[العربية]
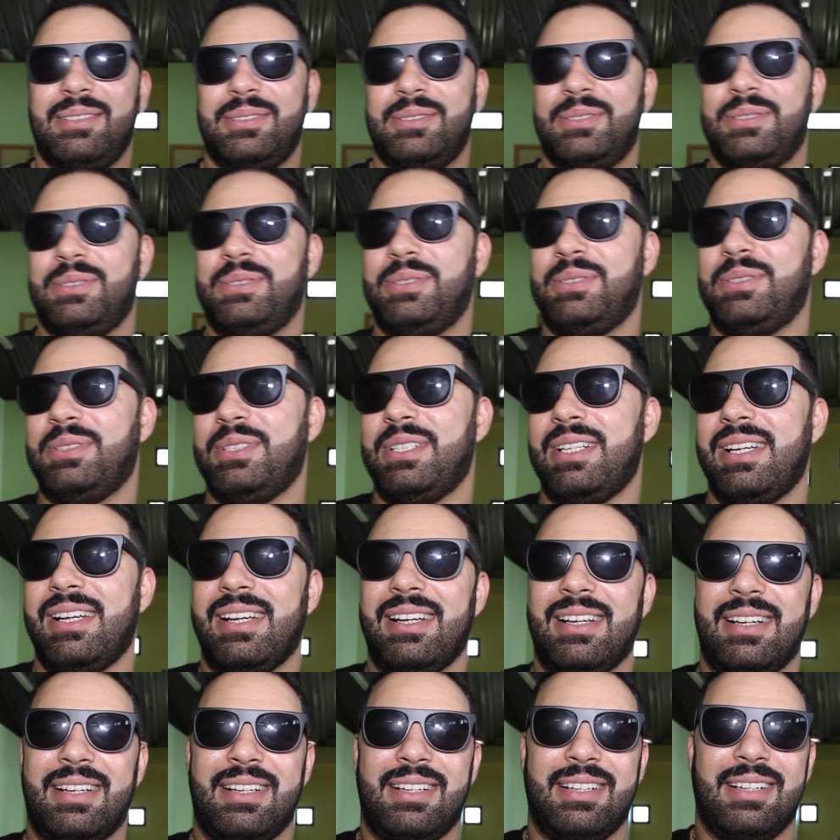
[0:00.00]
و
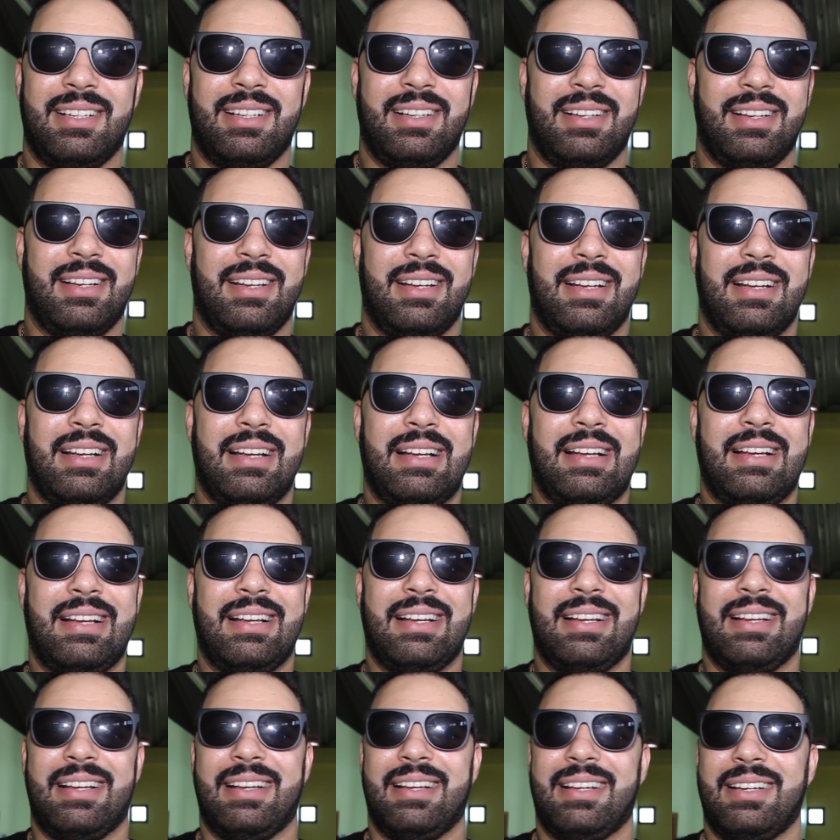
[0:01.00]
آه،
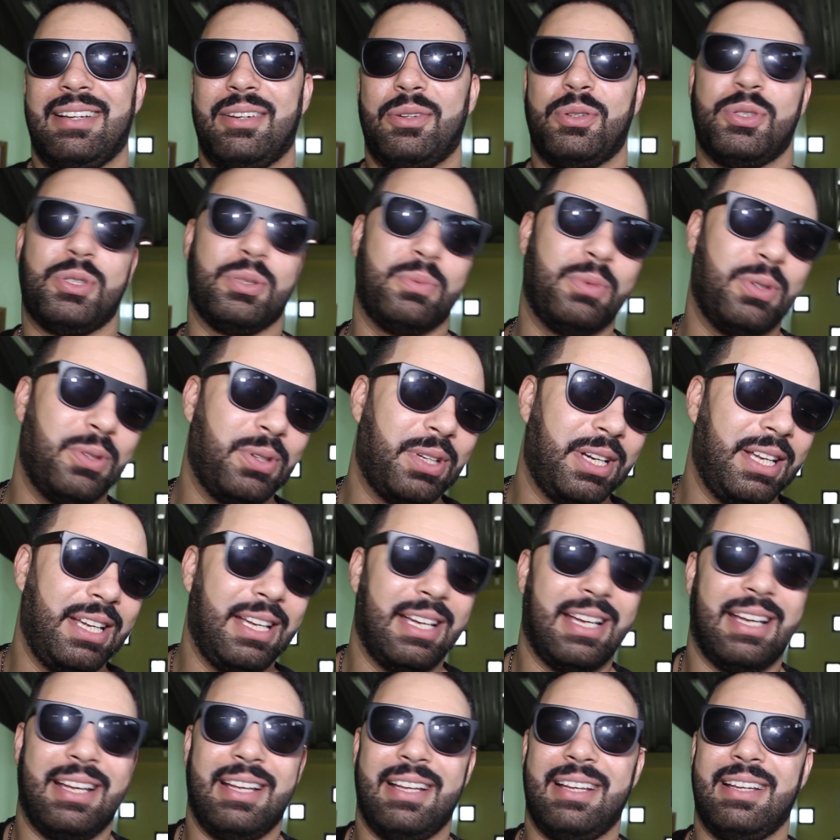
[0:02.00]

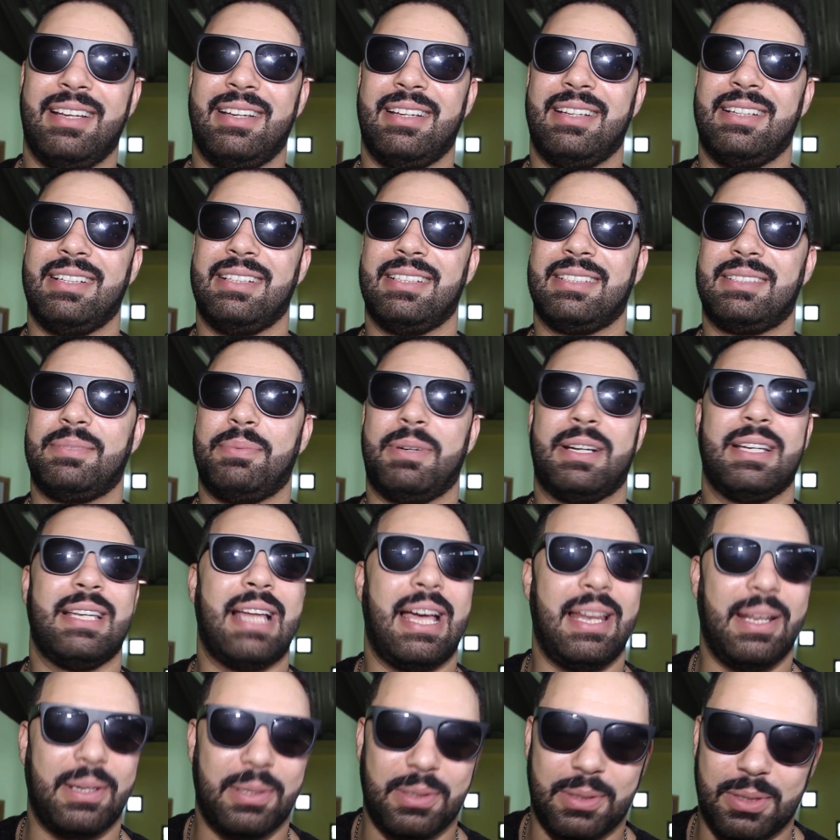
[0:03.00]
وجمهوري آه، تبارك
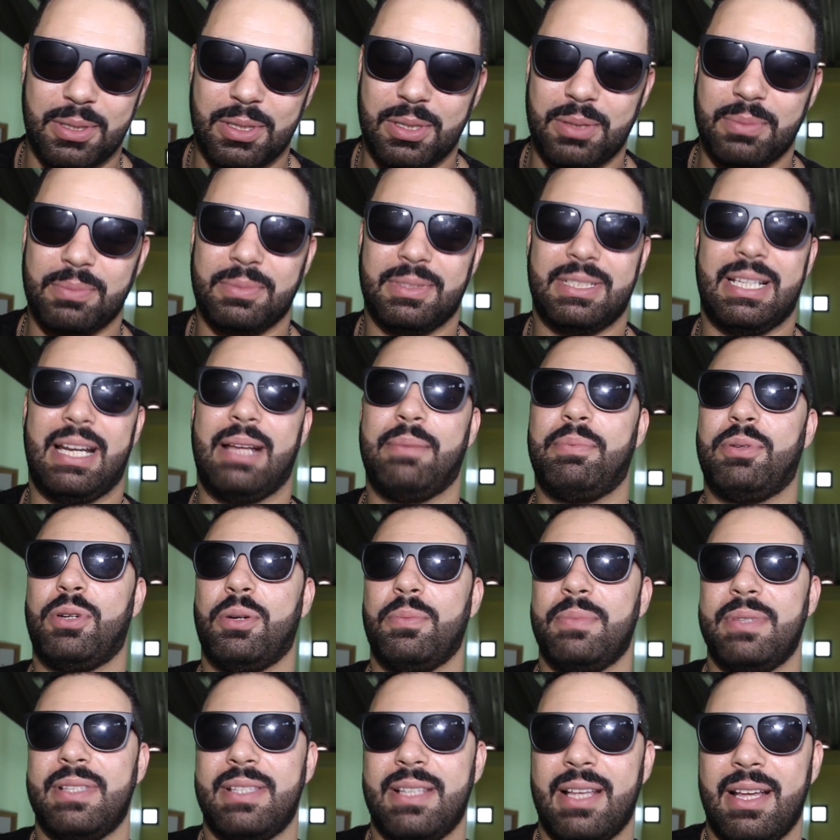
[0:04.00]
الله عليكم
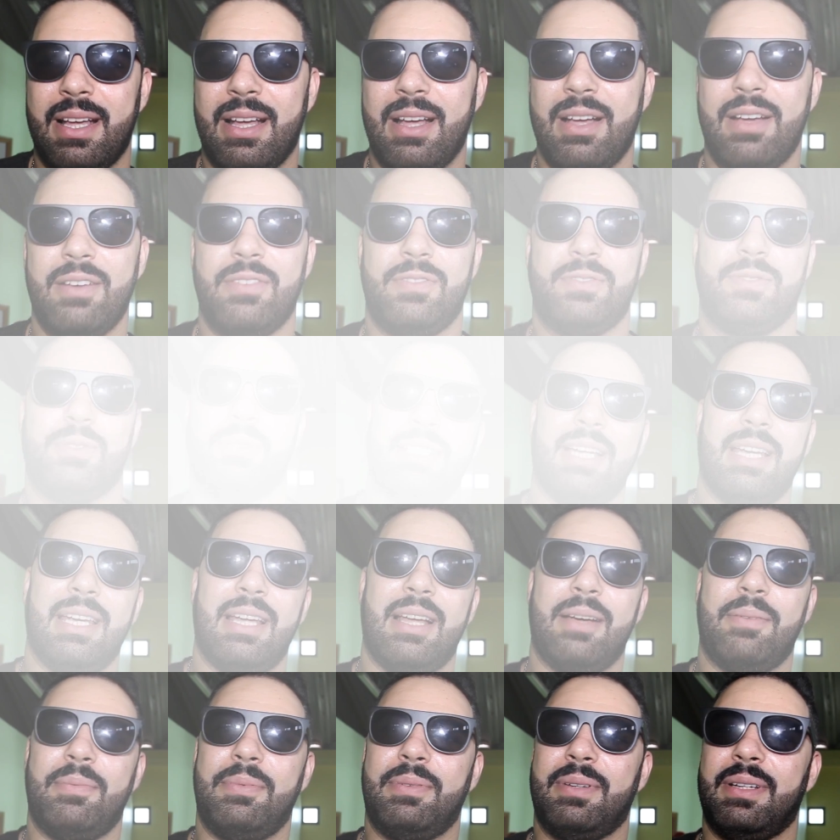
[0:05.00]
تنحبكم بزاف ان شاء
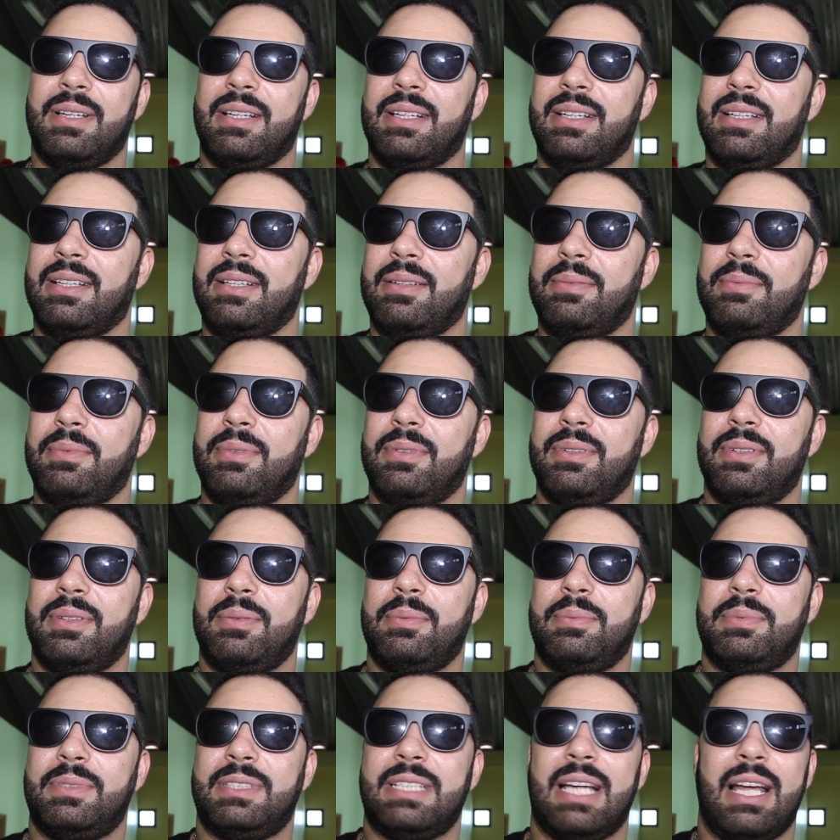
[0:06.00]
الله
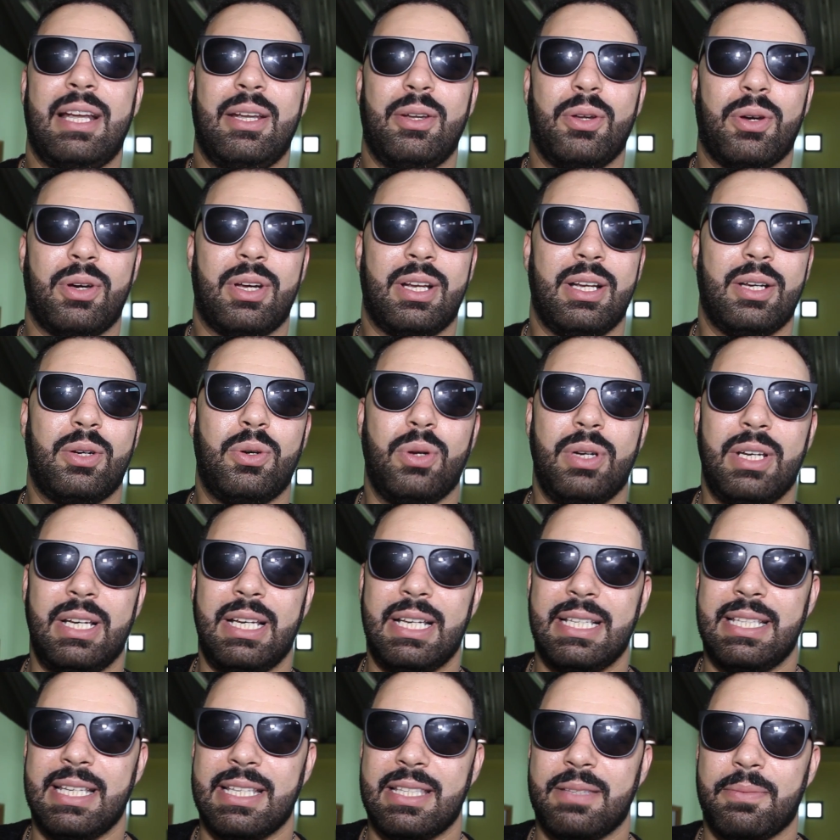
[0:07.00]
بالتعلق لكل
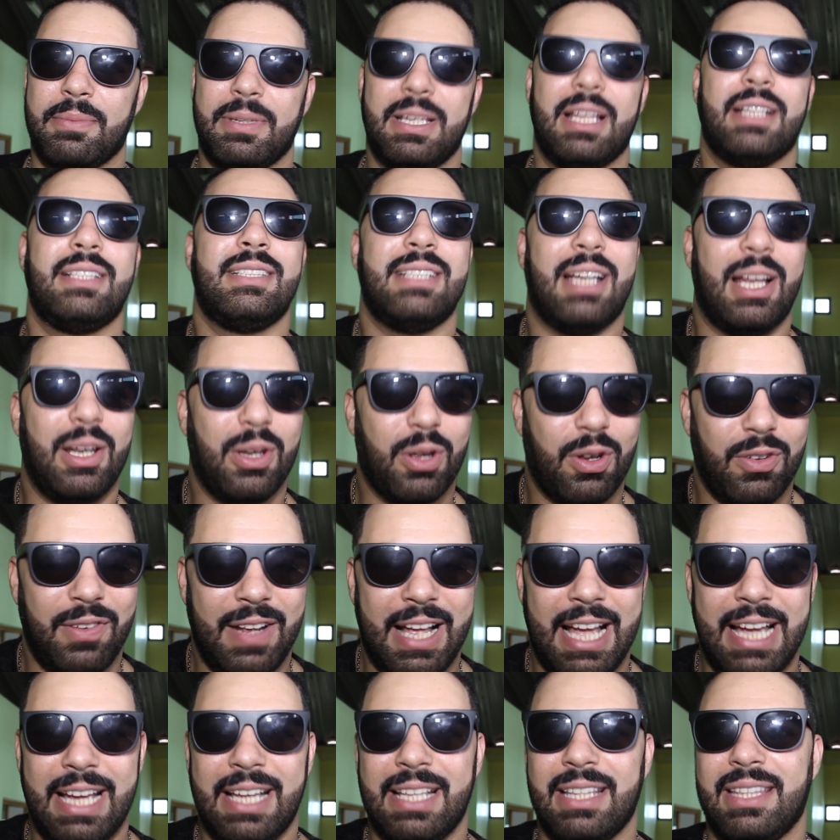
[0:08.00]
اللي تيتمنى التعلق
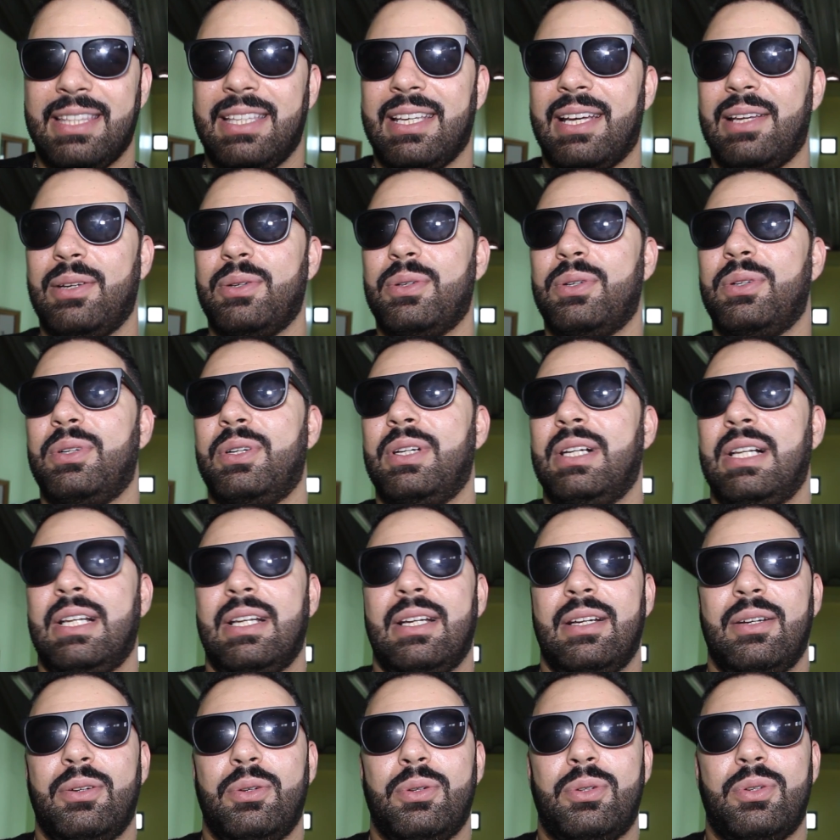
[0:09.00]
بالحياه ديالو
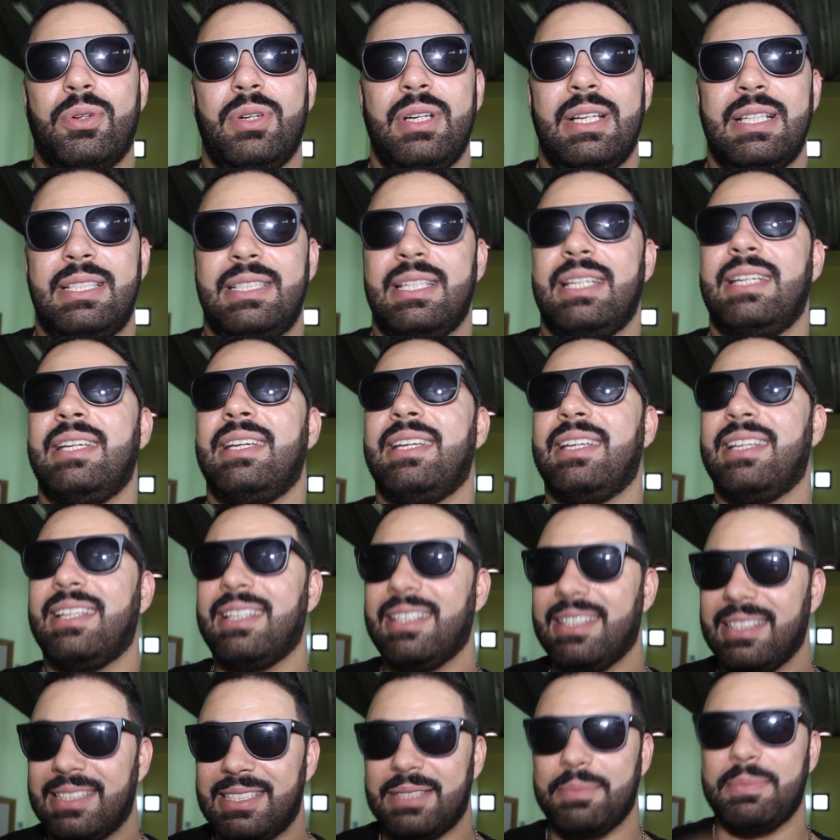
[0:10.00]
وكل اللي
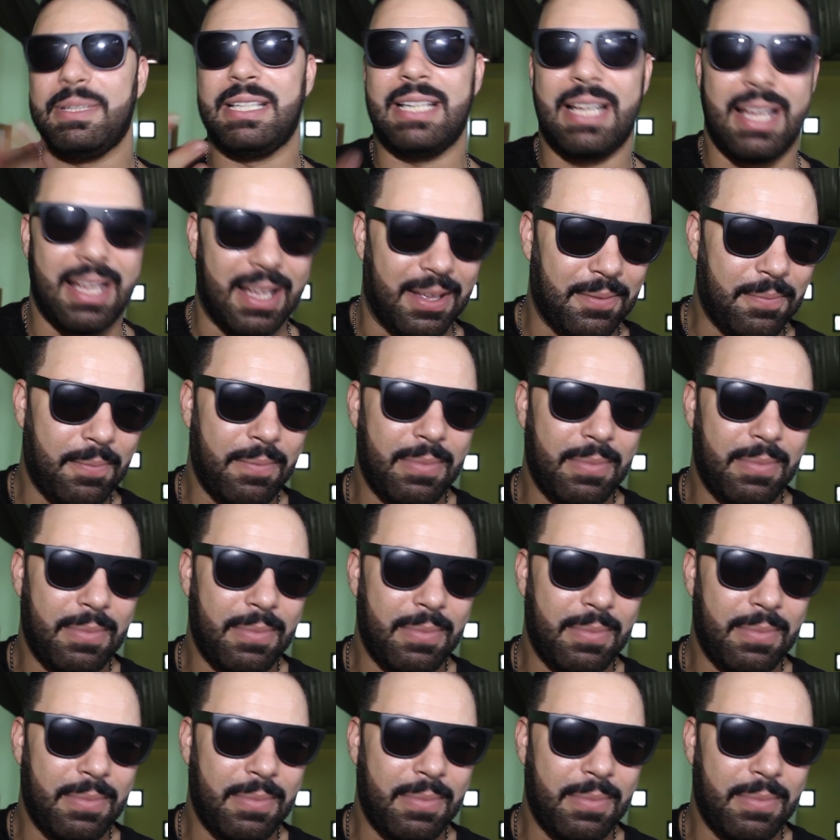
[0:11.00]
تيتمناه